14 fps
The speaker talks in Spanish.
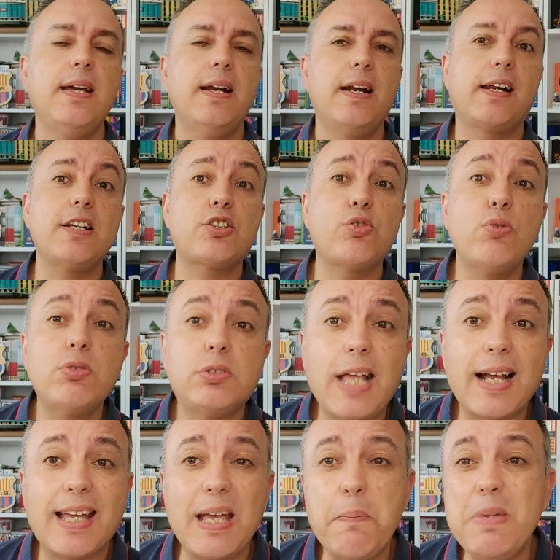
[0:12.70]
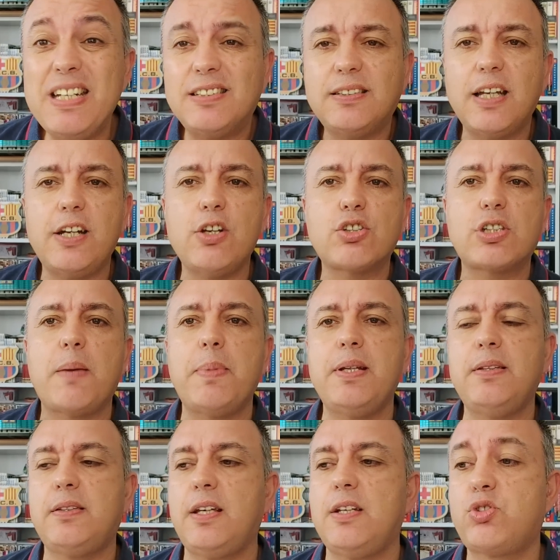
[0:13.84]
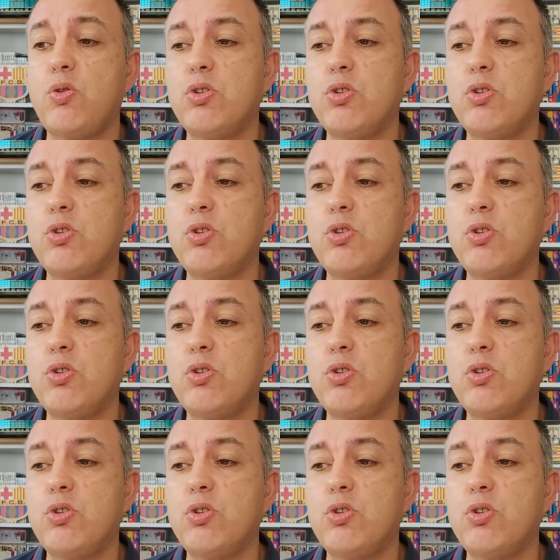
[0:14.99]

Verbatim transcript: resulta que misteriosamente es